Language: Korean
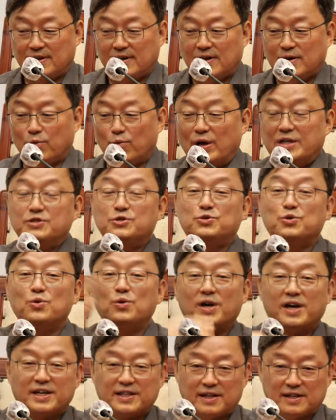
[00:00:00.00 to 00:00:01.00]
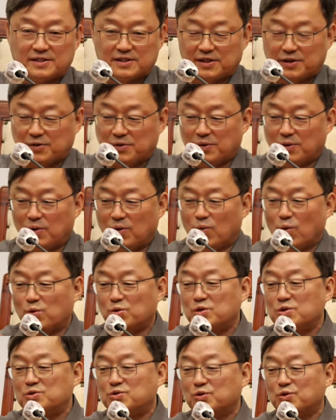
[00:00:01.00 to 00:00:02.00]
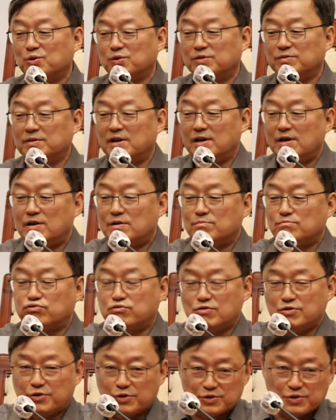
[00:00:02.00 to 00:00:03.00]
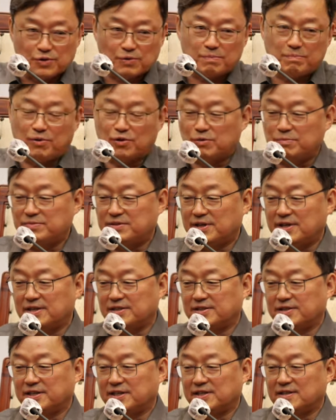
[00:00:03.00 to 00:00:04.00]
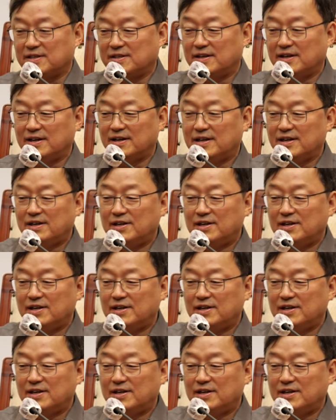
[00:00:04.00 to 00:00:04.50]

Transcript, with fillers: 왼쪽에 해당되고 오른쪽은 불교적 보름달 그리기인데,